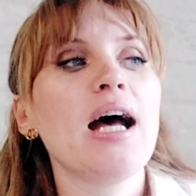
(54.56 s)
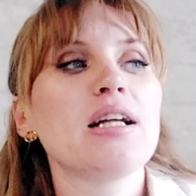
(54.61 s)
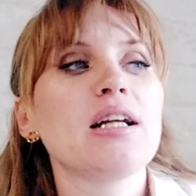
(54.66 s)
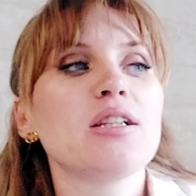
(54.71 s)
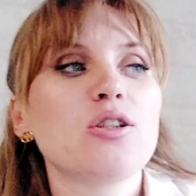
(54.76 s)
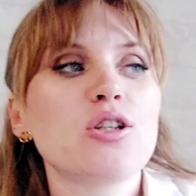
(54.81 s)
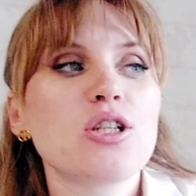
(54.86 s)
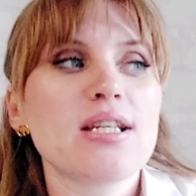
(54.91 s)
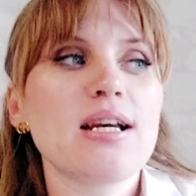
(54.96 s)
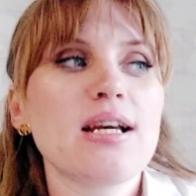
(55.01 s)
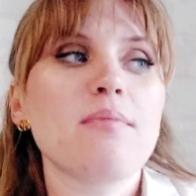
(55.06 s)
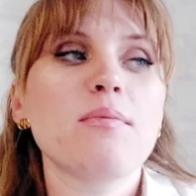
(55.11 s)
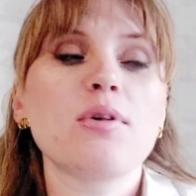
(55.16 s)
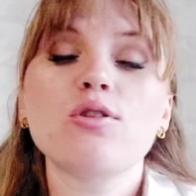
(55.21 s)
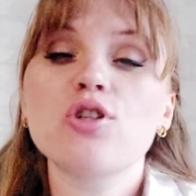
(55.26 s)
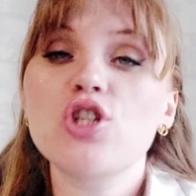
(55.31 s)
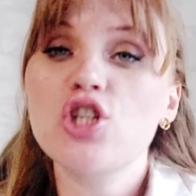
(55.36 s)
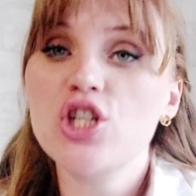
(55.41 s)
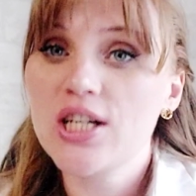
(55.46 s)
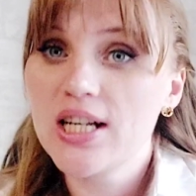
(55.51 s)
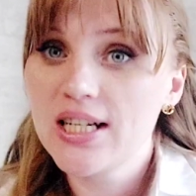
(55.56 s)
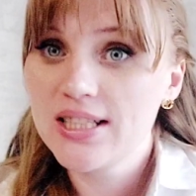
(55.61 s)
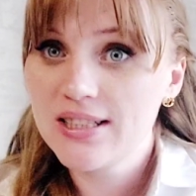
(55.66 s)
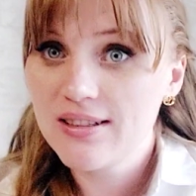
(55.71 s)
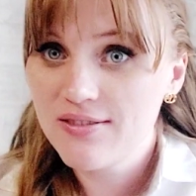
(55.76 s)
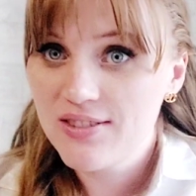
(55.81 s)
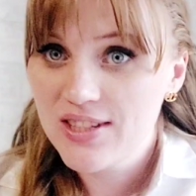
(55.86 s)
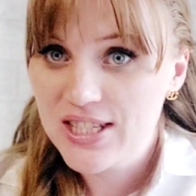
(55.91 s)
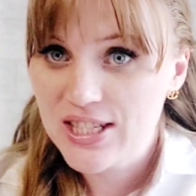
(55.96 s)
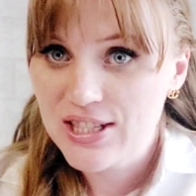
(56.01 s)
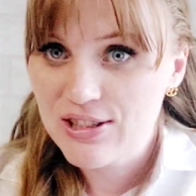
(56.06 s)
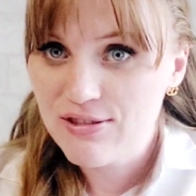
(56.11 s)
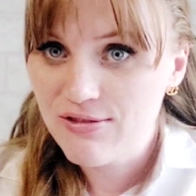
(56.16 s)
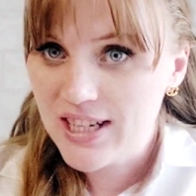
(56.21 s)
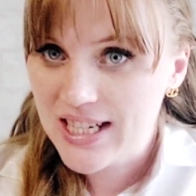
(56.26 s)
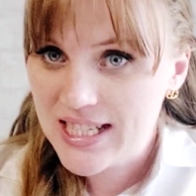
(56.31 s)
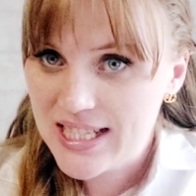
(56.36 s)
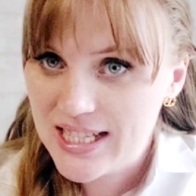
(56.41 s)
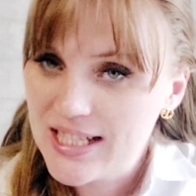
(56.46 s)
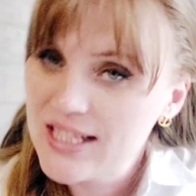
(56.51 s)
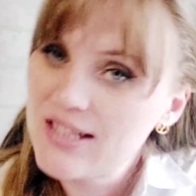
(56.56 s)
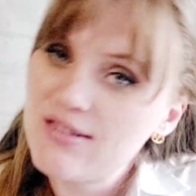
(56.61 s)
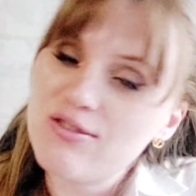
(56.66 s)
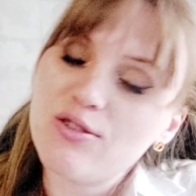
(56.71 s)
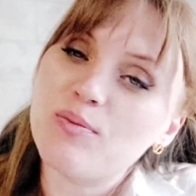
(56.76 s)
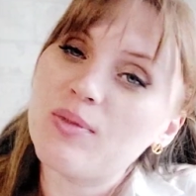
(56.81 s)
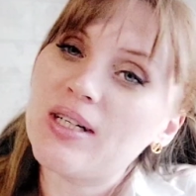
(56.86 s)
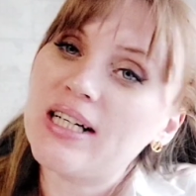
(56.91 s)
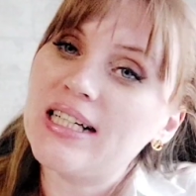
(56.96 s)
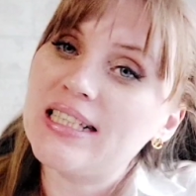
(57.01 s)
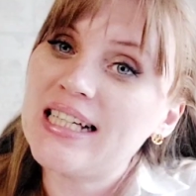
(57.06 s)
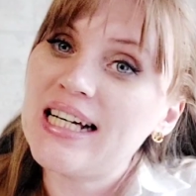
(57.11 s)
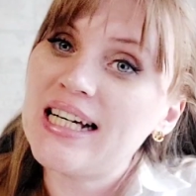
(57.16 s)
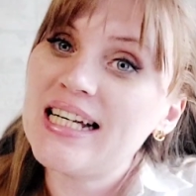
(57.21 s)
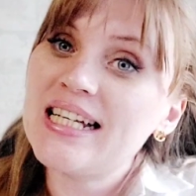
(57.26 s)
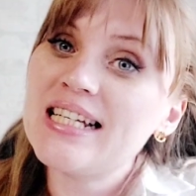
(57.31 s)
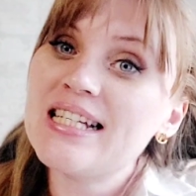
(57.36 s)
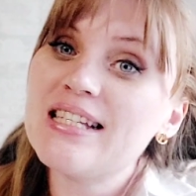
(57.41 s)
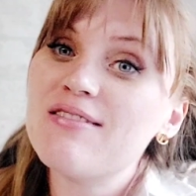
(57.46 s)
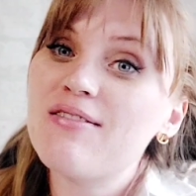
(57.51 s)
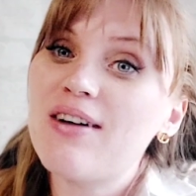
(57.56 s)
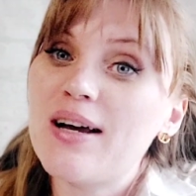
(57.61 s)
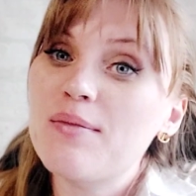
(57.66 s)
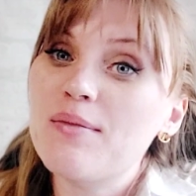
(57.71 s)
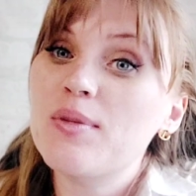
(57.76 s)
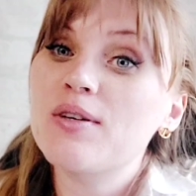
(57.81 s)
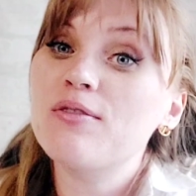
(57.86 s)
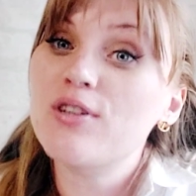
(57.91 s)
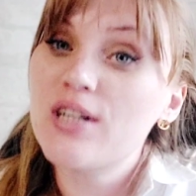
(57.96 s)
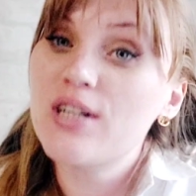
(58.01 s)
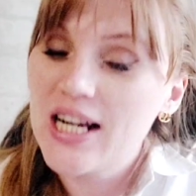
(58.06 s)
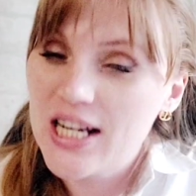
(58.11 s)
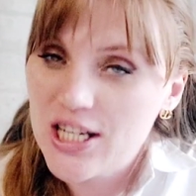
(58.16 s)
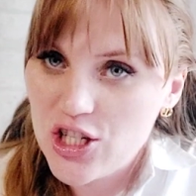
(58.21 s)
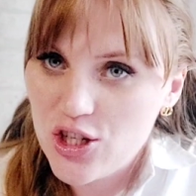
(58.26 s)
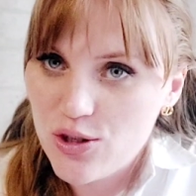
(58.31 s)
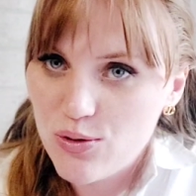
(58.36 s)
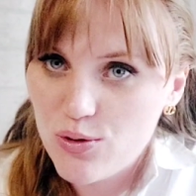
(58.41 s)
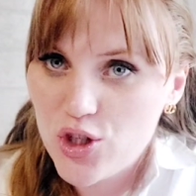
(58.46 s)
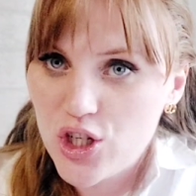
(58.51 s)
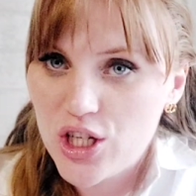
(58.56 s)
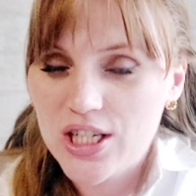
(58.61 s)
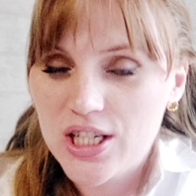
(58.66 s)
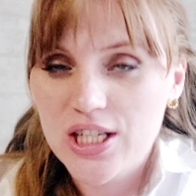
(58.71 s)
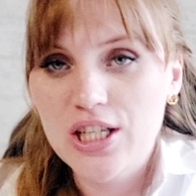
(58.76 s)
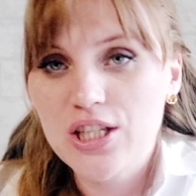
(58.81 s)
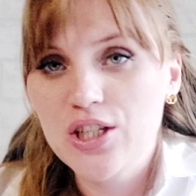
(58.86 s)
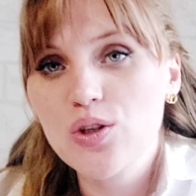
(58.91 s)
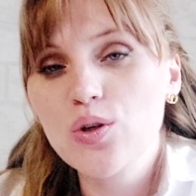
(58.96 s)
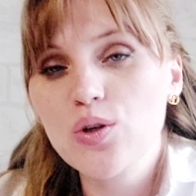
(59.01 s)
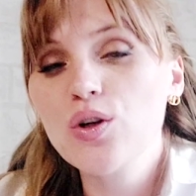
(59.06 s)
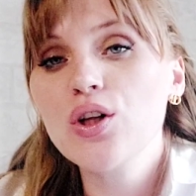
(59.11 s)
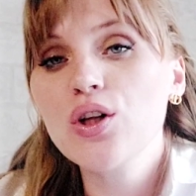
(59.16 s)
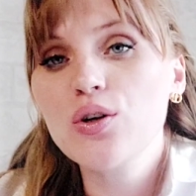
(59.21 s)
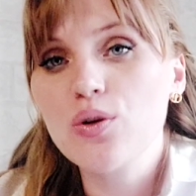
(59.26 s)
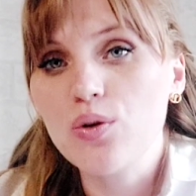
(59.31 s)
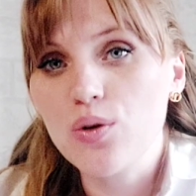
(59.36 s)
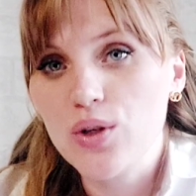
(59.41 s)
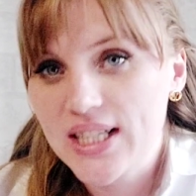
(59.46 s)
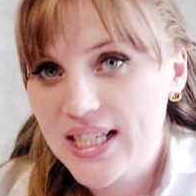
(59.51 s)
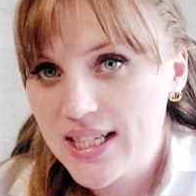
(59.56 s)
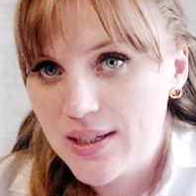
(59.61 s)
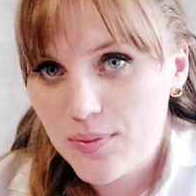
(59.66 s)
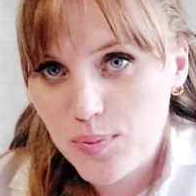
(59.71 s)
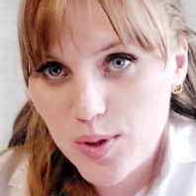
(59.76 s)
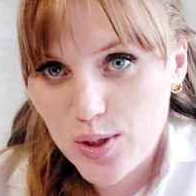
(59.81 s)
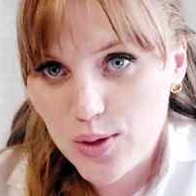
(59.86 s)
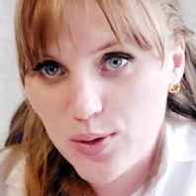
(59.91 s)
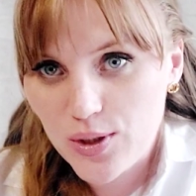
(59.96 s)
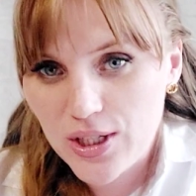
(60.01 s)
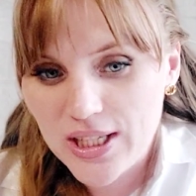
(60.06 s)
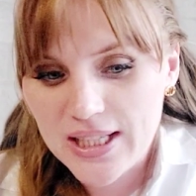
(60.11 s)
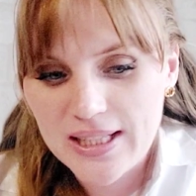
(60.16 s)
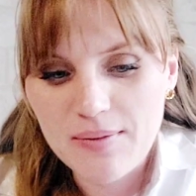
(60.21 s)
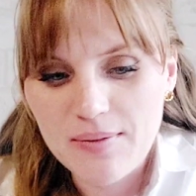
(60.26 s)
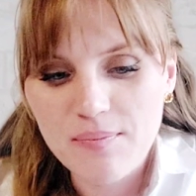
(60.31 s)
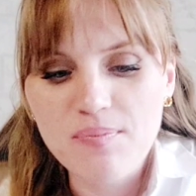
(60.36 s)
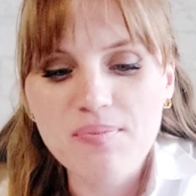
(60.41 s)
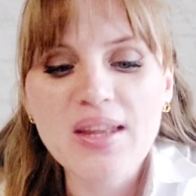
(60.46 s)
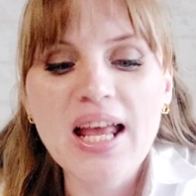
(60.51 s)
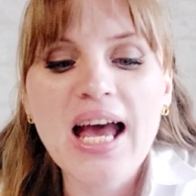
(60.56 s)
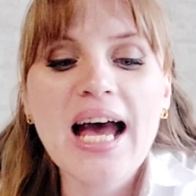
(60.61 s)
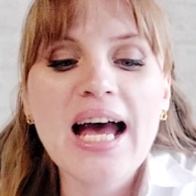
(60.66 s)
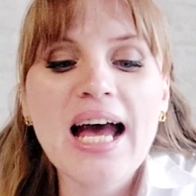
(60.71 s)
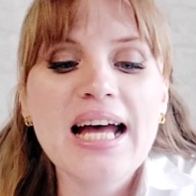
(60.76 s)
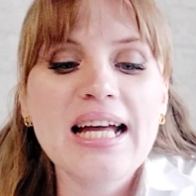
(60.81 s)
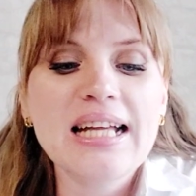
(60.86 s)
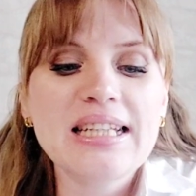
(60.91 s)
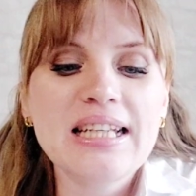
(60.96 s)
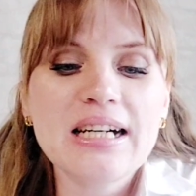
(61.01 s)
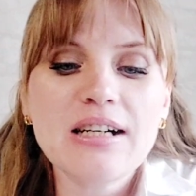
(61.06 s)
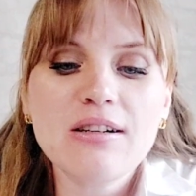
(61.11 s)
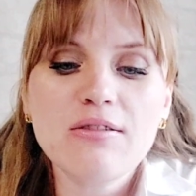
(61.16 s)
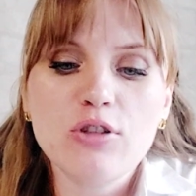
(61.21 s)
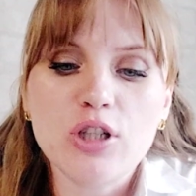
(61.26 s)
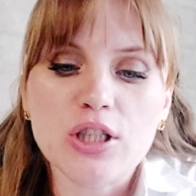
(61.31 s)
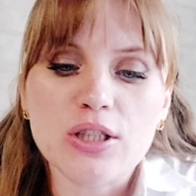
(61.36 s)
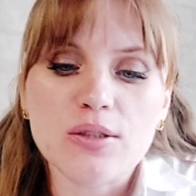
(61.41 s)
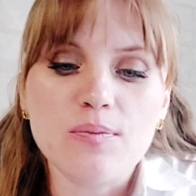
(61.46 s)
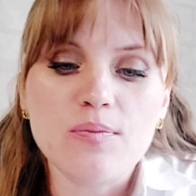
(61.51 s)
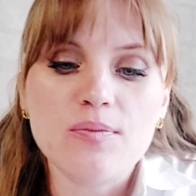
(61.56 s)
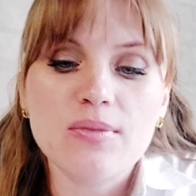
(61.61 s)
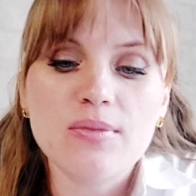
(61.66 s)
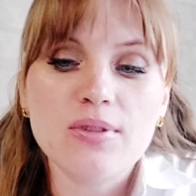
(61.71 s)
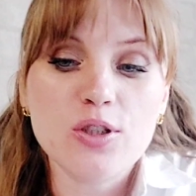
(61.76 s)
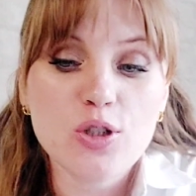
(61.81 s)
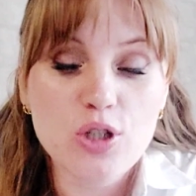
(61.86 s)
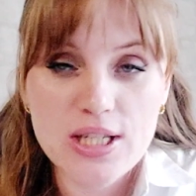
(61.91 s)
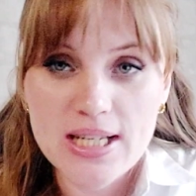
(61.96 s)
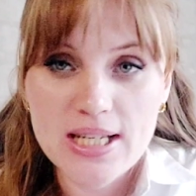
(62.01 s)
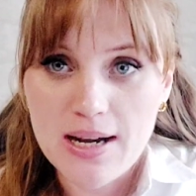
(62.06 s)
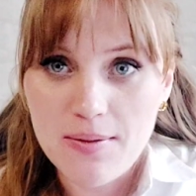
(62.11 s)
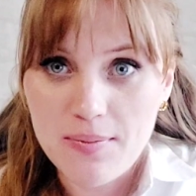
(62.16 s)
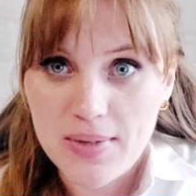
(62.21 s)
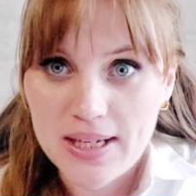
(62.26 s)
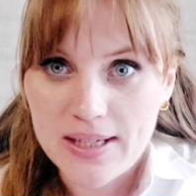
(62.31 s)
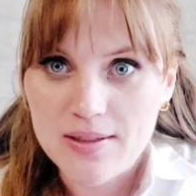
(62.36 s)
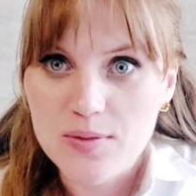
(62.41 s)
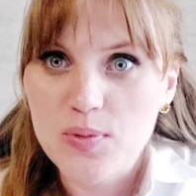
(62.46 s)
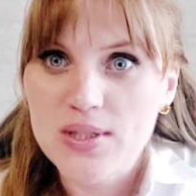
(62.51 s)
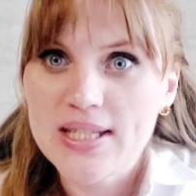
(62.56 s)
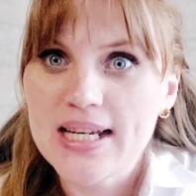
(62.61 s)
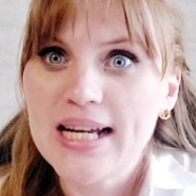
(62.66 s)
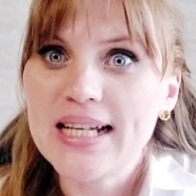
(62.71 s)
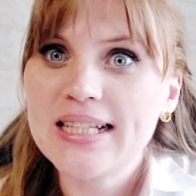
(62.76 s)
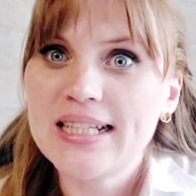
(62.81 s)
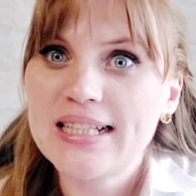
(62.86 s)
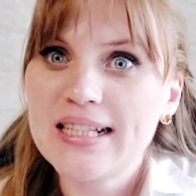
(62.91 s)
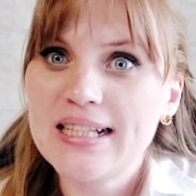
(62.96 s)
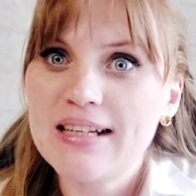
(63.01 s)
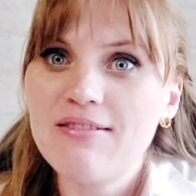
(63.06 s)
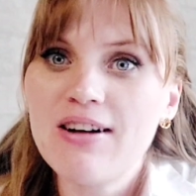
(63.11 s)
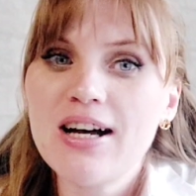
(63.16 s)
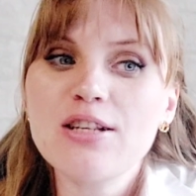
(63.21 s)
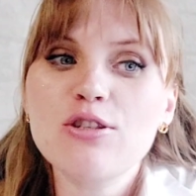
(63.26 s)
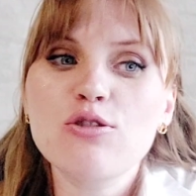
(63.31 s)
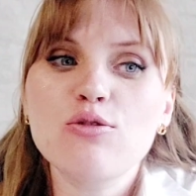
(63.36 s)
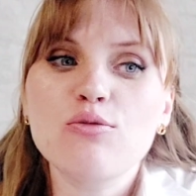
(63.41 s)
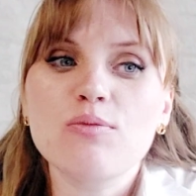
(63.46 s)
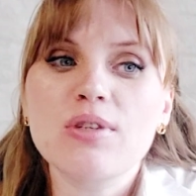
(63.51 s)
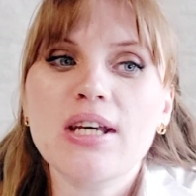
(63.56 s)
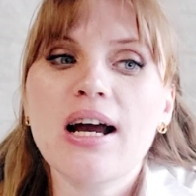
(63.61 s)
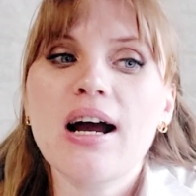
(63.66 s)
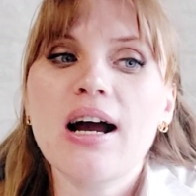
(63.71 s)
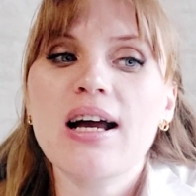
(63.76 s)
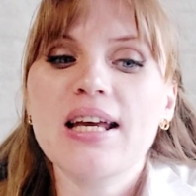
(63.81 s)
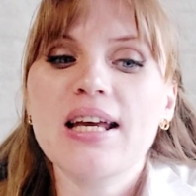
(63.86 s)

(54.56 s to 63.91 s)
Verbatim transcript: Друзья мои, очень рада видеть вас на своем канале. С вами врач-акушер-гинеколог Ольга Придухина. Так вот, друзья мои, специально для вас у меня